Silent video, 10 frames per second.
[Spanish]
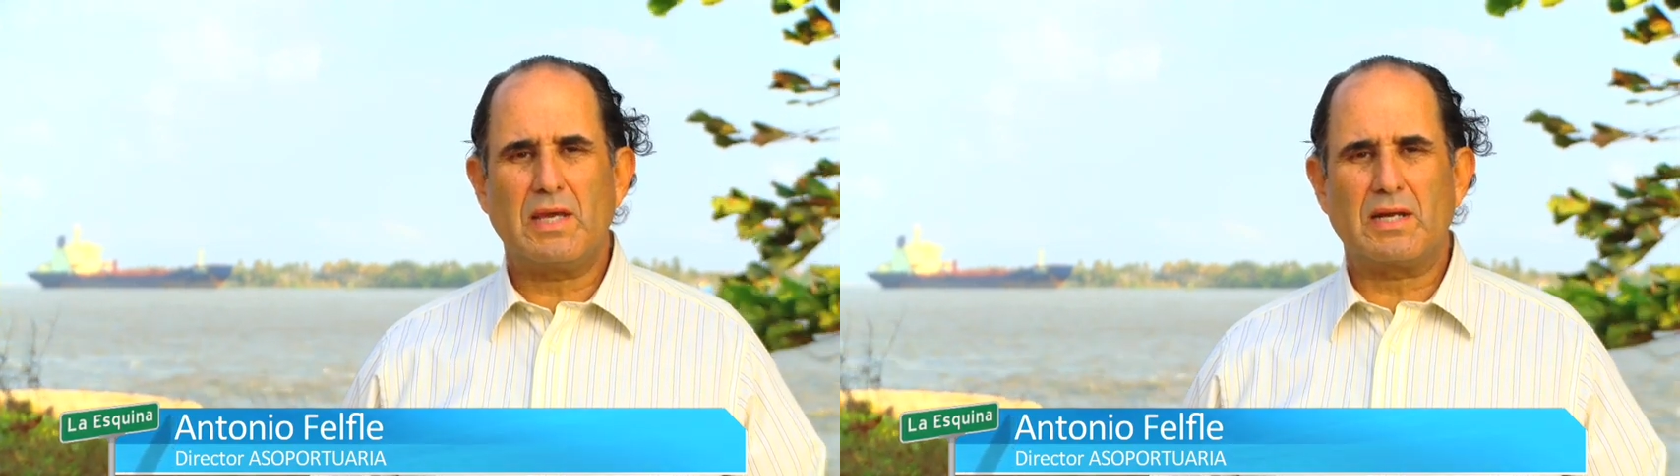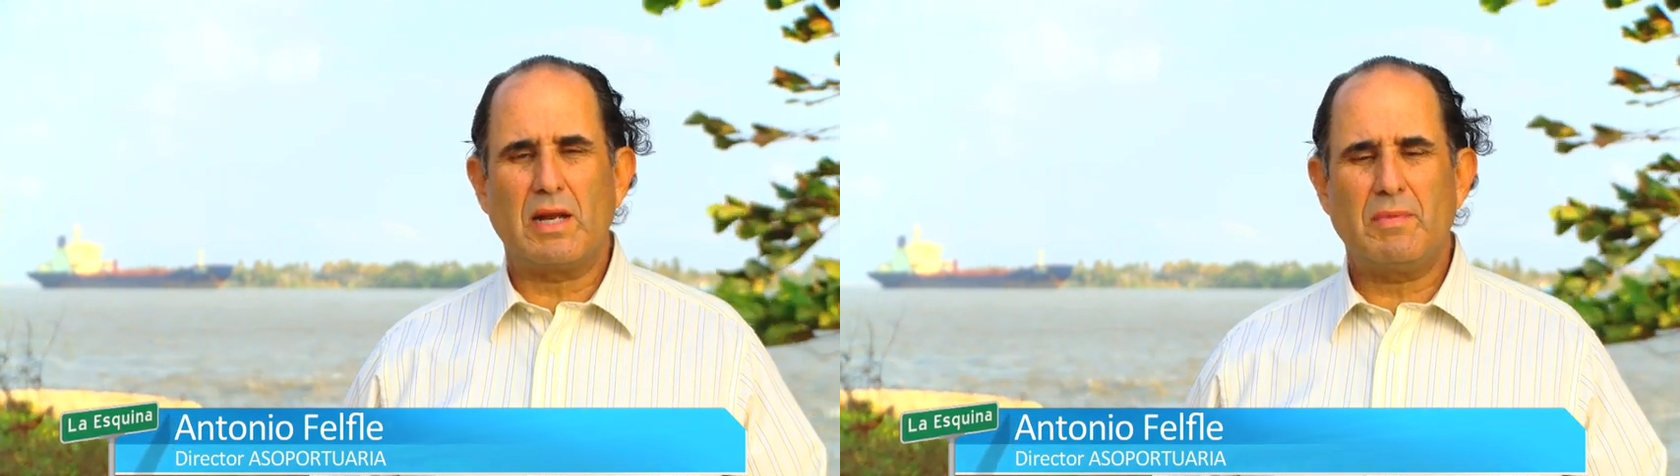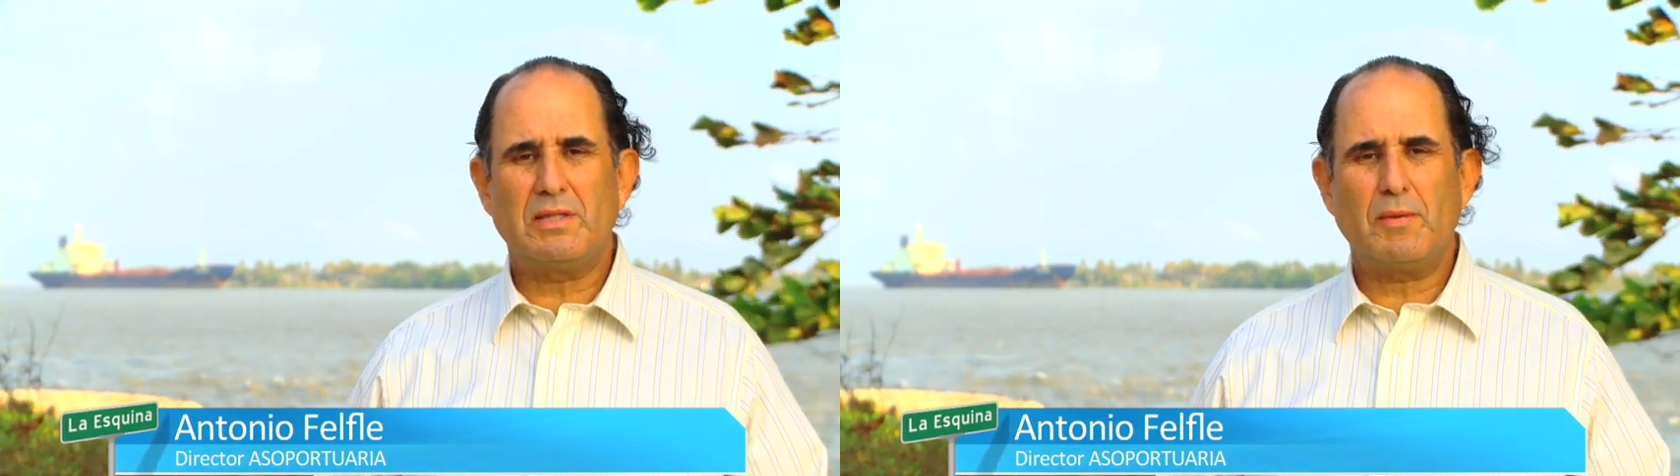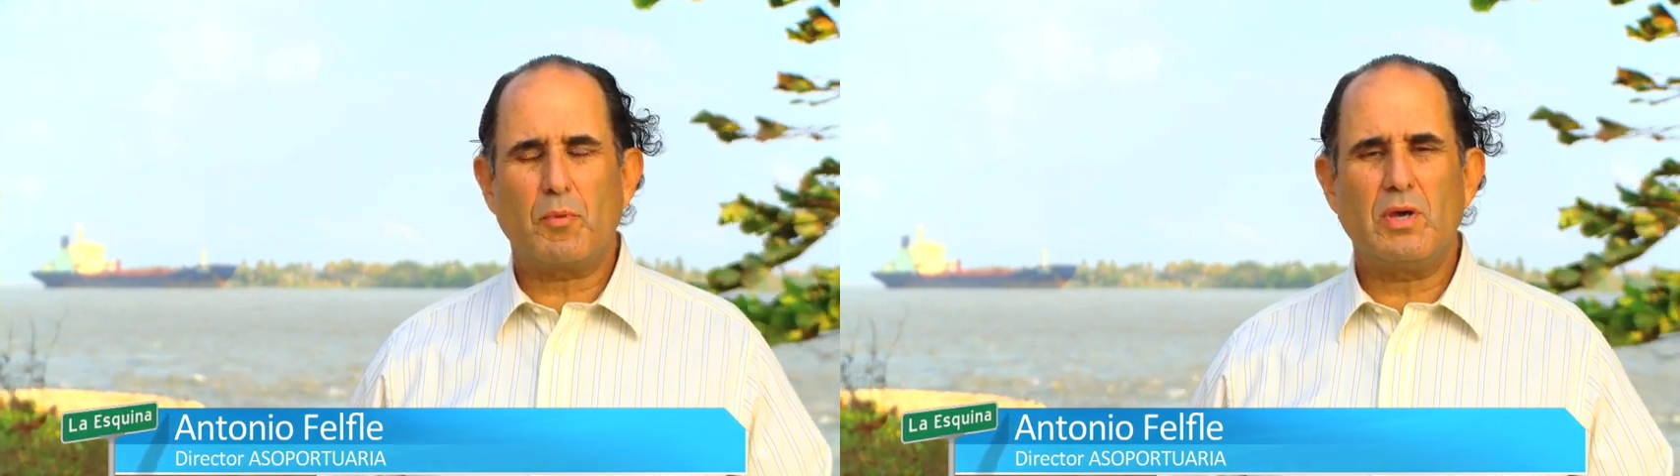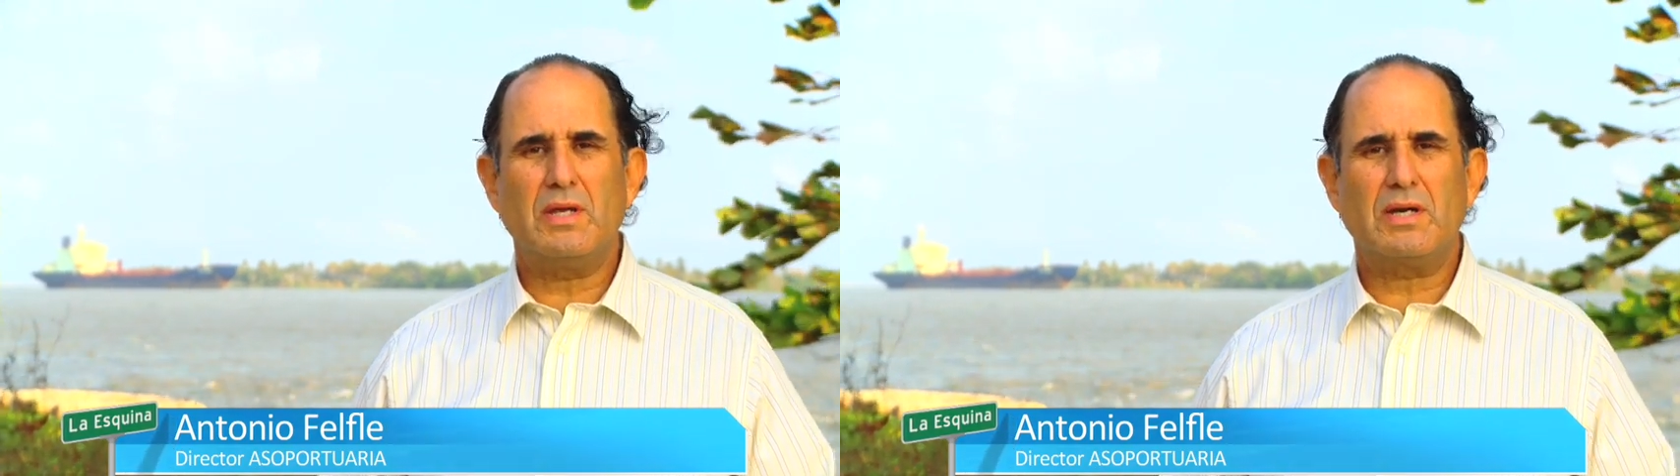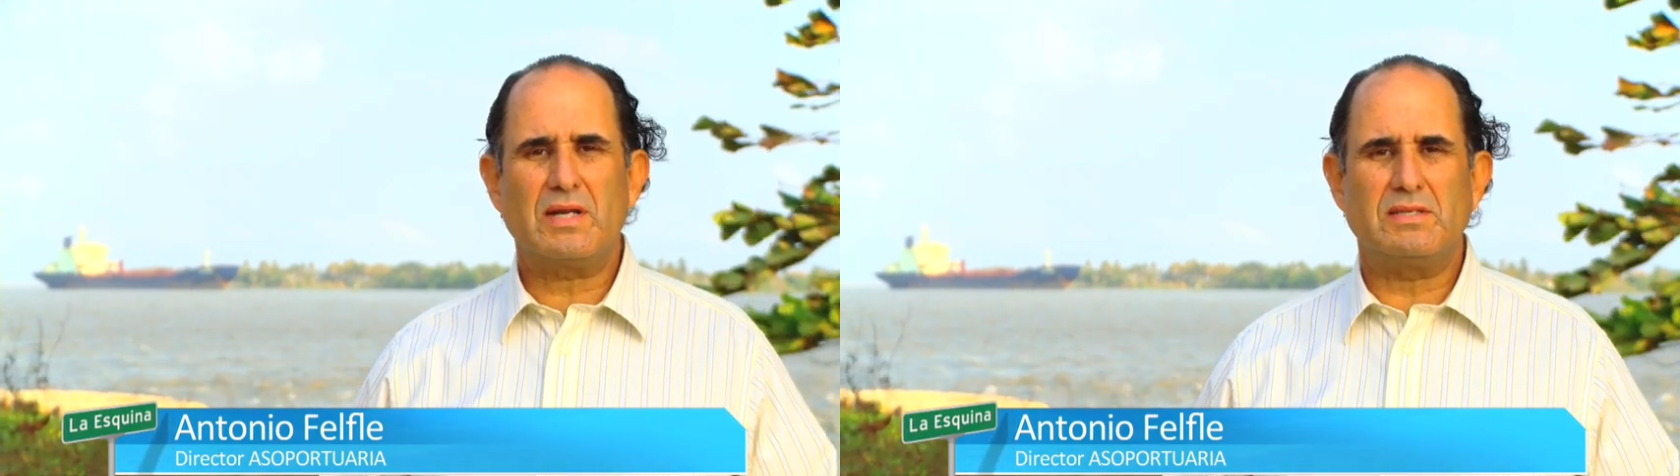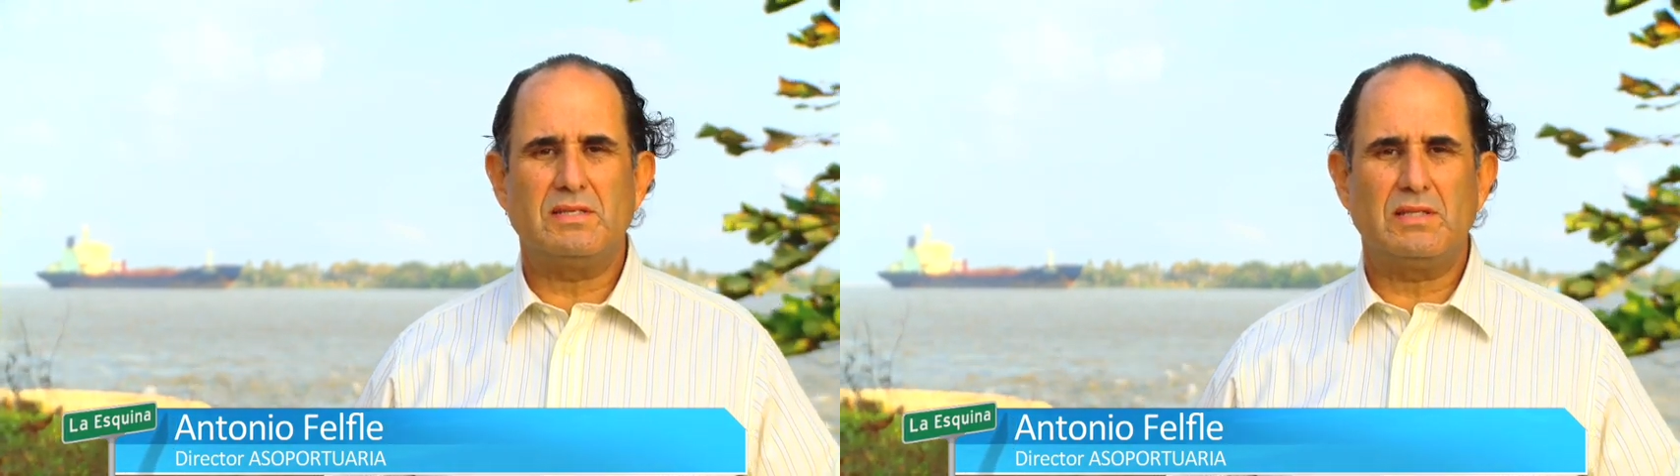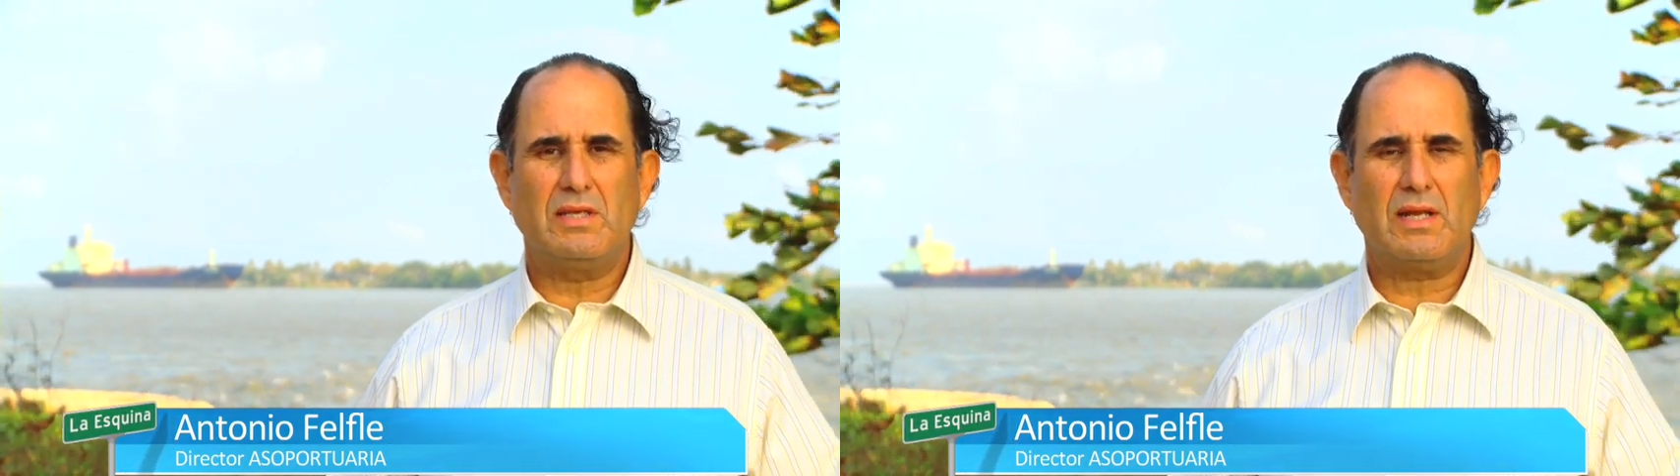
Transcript: que realmente pueden resistir